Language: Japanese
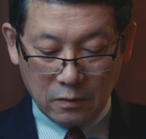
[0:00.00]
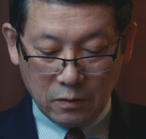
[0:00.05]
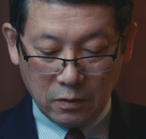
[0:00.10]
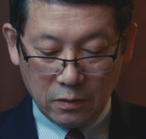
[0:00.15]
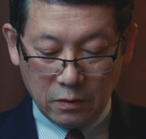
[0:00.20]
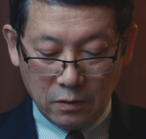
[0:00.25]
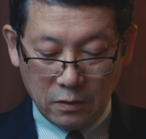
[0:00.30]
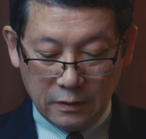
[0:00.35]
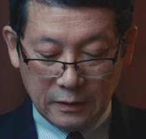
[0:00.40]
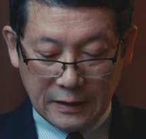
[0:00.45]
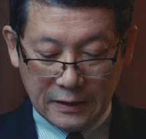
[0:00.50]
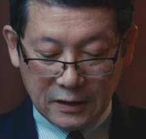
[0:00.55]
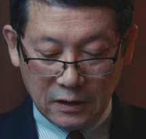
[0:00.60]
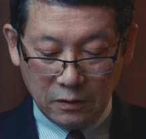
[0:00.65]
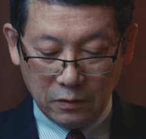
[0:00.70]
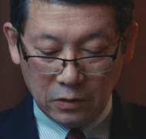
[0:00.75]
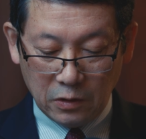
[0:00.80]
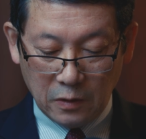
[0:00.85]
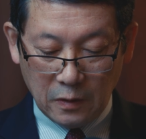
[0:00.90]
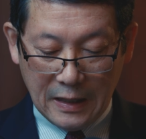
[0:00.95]
この出
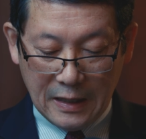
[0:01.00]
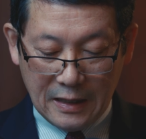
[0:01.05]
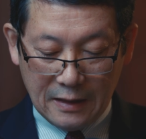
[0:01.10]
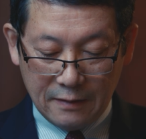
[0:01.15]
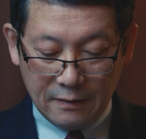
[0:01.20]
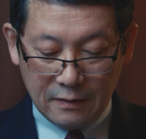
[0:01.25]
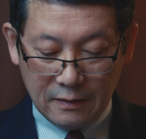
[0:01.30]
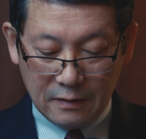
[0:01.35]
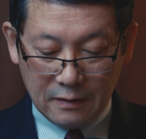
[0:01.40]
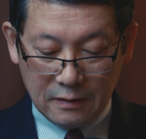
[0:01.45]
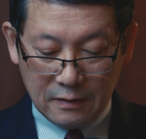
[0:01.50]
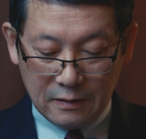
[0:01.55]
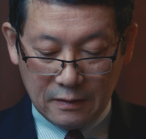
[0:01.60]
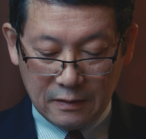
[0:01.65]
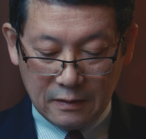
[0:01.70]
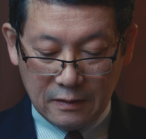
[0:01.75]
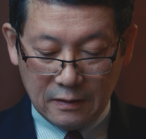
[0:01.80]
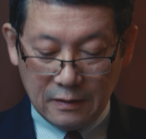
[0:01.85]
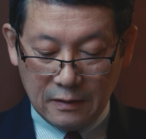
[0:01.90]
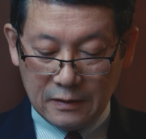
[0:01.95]
来事は、
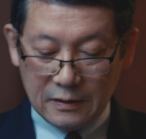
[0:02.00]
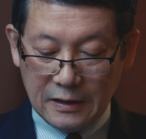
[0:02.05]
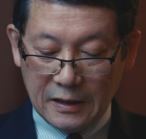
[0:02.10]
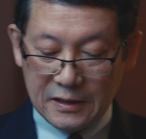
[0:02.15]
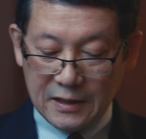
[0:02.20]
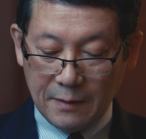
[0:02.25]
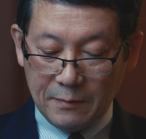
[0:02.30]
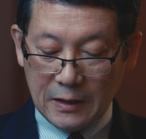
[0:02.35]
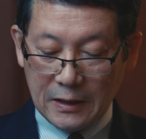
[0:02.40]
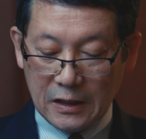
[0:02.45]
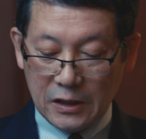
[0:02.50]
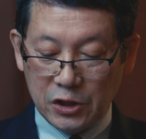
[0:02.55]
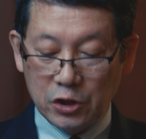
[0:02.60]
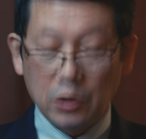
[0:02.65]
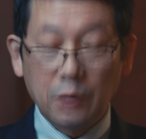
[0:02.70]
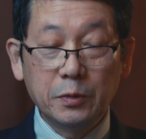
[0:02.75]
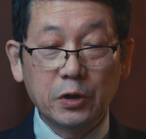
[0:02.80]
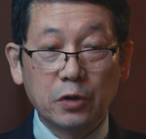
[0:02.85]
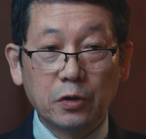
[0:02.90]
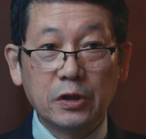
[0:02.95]
イエス様が
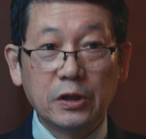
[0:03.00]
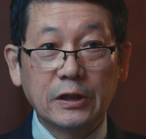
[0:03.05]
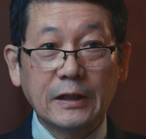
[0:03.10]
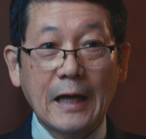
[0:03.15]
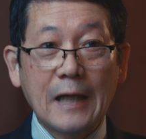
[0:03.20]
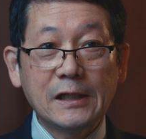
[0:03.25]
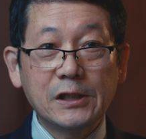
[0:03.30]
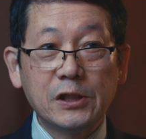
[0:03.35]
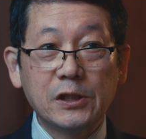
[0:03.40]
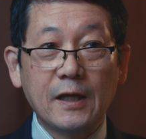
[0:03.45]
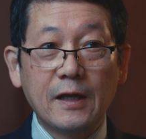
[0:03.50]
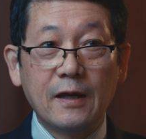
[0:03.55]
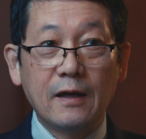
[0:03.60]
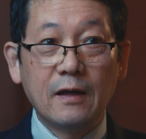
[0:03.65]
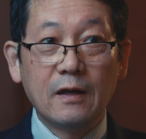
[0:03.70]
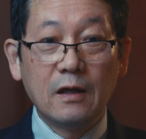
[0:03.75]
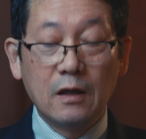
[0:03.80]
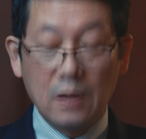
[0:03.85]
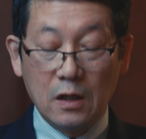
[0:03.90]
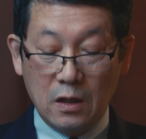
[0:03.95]
人々に対し
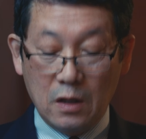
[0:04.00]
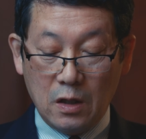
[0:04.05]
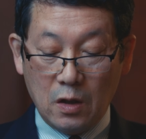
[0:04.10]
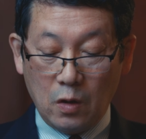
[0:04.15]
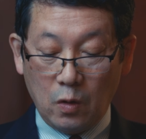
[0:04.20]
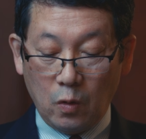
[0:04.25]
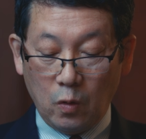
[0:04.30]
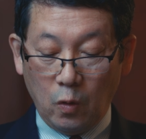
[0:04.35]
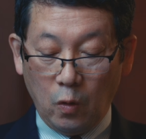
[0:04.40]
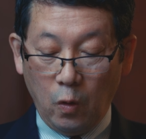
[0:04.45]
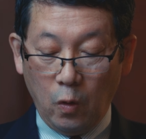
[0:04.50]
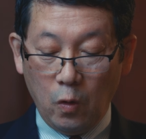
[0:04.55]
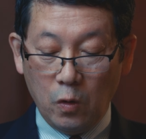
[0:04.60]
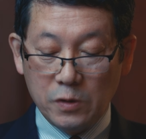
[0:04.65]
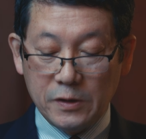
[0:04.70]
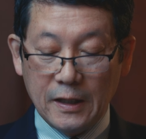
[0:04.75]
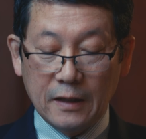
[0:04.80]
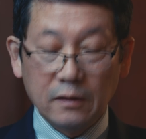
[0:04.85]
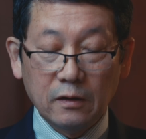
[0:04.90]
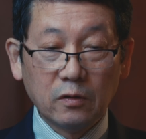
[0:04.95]
て、
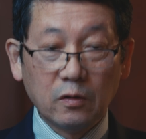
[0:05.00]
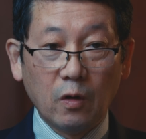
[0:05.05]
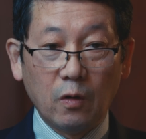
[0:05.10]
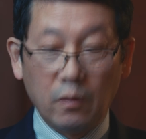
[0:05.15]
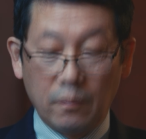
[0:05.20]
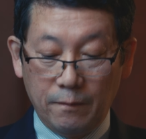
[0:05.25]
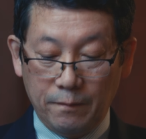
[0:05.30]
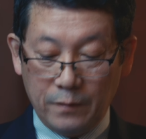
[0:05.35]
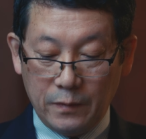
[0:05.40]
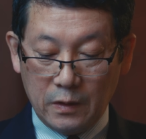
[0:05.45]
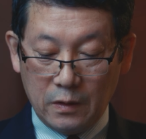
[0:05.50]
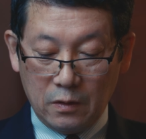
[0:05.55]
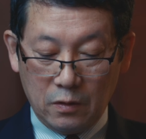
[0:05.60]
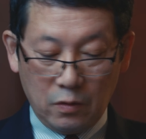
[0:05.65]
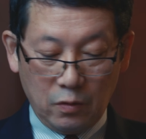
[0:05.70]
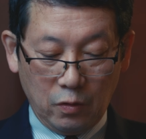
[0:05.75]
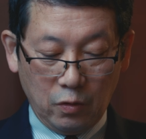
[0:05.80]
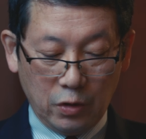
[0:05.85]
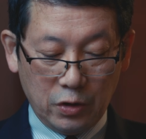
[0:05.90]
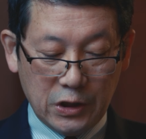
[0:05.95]
公然と
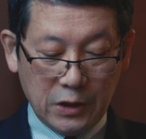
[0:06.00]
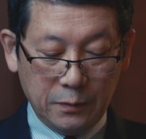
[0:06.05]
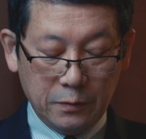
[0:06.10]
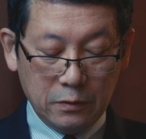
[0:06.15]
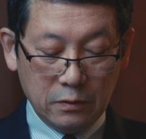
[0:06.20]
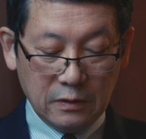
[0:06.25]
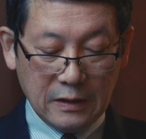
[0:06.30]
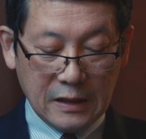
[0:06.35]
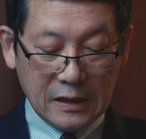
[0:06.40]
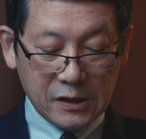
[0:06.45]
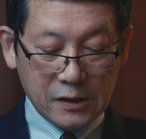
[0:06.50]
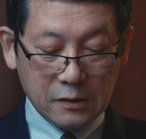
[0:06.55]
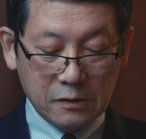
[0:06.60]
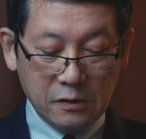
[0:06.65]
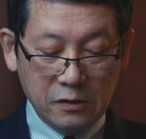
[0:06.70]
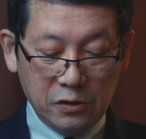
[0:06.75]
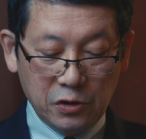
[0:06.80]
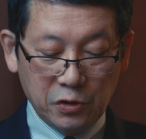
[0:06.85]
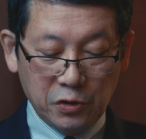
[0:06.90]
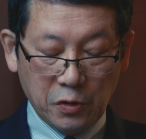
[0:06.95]
ご自分が
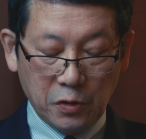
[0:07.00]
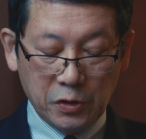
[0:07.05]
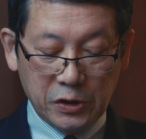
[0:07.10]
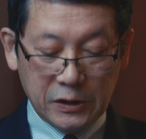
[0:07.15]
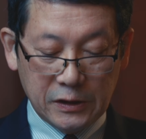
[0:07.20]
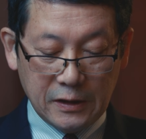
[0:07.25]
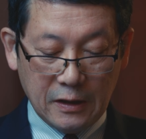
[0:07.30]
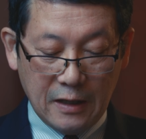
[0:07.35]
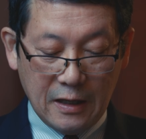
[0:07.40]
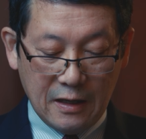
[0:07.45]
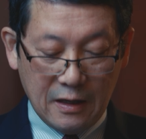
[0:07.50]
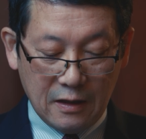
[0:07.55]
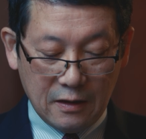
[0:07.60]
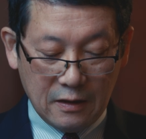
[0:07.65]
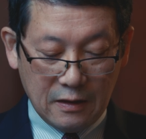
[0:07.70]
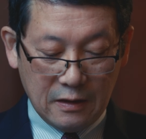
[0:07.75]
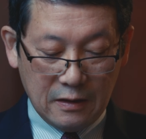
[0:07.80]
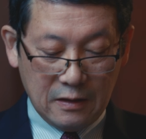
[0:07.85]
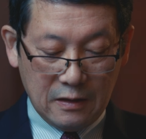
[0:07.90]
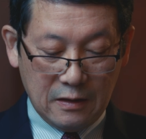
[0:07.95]
救い主として
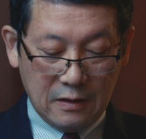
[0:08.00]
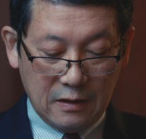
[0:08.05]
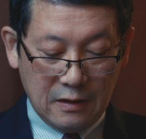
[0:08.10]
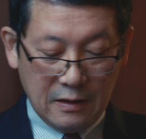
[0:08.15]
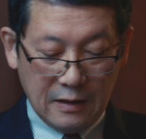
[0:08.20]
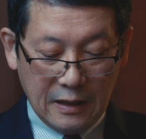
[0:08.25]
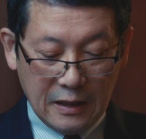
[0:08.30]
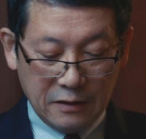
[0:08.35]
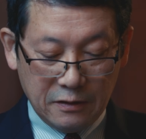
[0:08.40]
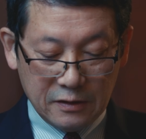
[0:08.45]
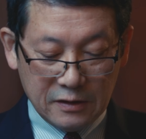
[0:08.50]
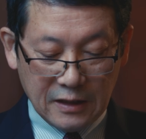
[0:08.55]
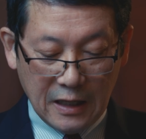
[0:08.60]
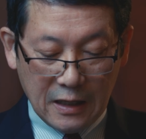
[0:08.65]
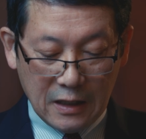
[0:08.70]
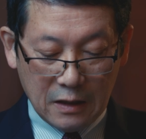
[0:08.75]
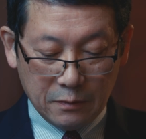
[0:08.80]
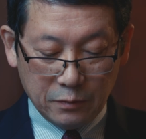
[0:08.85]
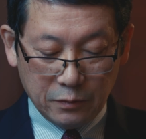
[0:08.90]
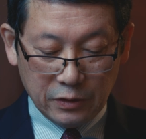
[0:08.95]

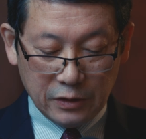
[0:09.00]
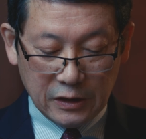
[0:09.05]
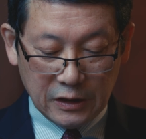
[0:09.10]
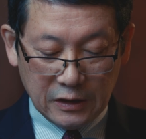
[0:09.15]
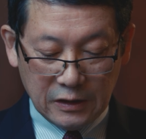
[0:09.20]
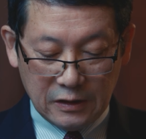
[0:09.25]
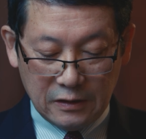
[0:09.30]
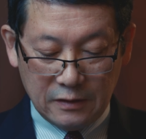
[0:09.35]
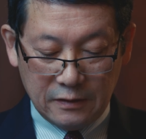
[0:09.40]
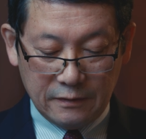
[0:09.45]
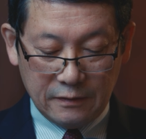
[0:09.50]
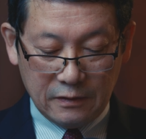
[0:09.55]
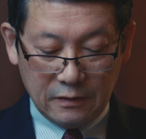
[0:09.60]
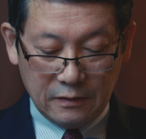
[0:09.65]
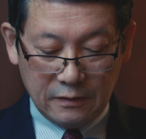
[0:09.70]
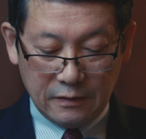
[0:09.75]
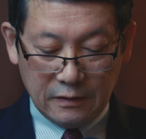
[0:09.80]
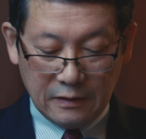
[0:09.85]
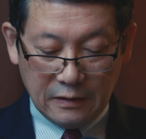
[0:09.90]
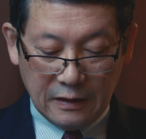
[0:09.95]
エルサレムに
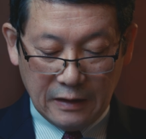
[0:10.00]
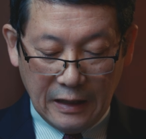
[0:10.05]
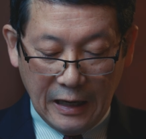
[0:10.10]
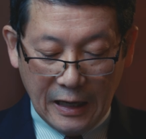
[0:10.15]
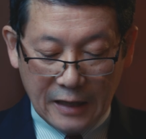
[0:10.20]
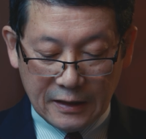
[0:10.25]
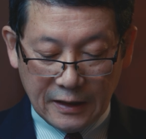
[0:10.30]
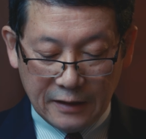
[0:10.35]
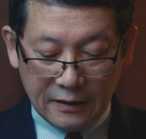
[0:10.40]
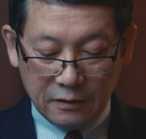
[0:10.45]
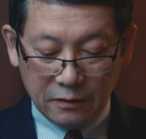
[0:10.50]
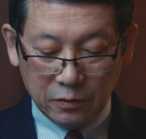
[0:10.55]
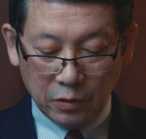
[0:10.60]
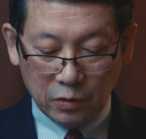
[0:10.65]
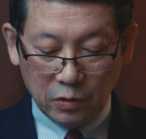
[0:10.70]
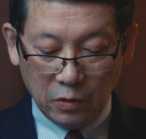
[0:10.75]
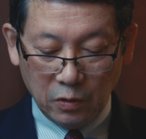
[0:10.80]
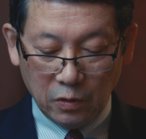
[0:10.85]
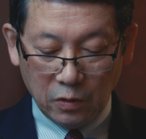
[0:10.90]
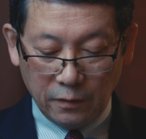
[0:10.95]
入られる
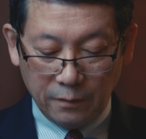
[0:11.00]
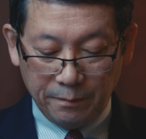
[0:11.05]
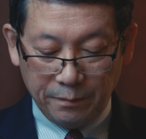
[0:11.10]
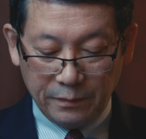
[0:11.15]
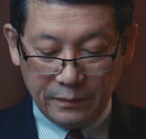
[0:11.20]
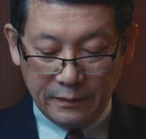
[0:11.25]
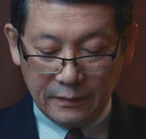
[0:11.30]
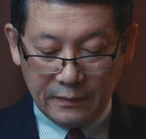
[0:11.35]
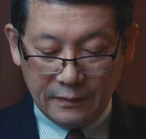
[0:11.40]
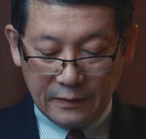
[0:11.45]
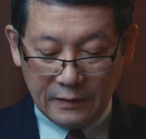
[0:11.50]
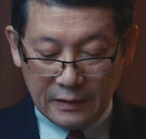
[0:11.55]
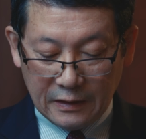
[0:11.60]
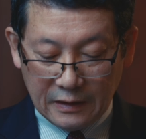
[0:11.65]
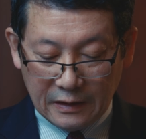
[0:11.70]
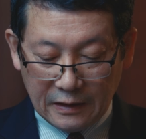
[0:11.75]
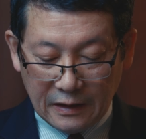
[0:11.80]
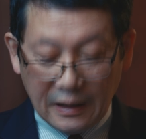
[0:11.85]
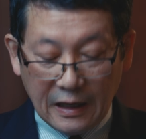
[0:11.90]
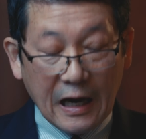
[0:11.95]
ことを
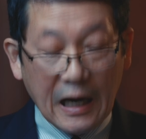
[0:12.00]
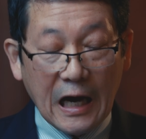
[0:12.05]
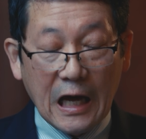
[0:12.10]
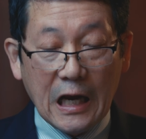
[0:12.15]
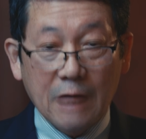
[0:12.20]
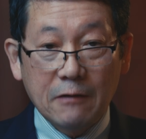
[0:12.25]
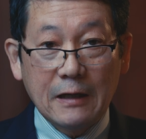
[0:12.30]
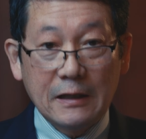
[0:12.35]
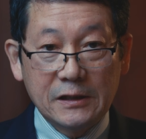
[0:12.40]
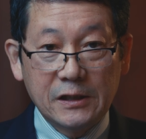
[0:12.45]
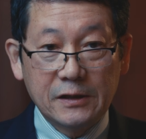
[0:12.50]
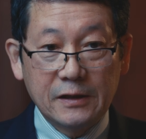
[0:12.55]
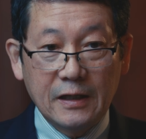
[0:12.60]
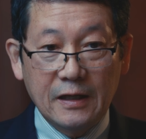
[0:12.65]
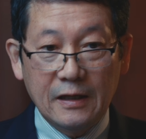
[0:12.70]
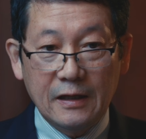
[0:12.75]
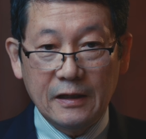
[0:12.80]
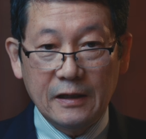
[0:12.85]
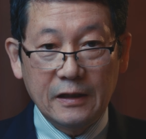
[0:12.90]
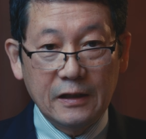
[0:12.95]
表し
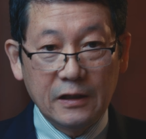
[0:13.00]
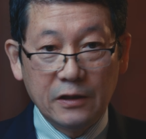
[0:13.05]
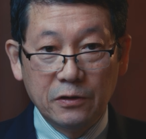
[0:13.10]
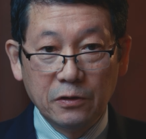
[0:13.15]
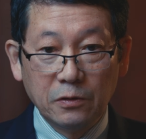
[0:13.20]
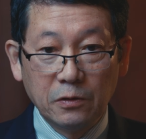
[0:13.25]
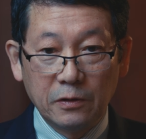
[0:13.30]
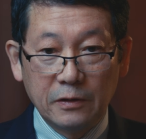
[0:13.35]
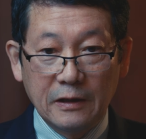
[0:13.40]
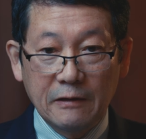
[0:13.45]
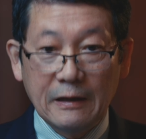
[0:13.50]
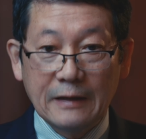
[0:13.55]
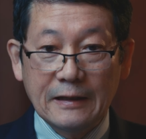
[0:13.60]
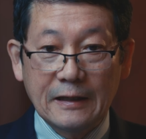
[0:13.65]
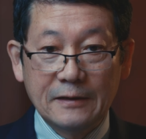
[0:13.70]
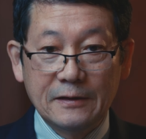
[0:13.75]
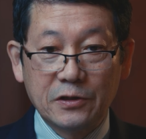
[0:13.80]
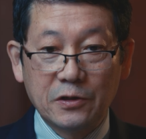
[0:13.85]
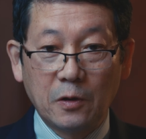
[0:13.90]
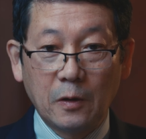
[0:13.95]
ているのでは
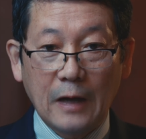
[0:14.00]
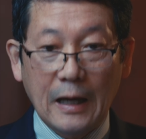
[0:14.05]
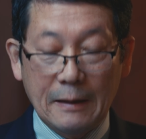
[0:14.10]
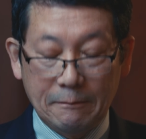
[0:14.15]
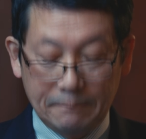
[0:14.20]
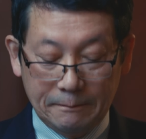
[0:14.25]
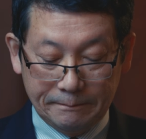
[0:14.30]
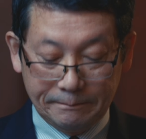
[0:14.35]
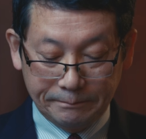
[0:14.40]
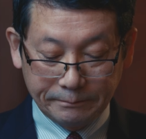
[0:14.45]
ないでしょうか。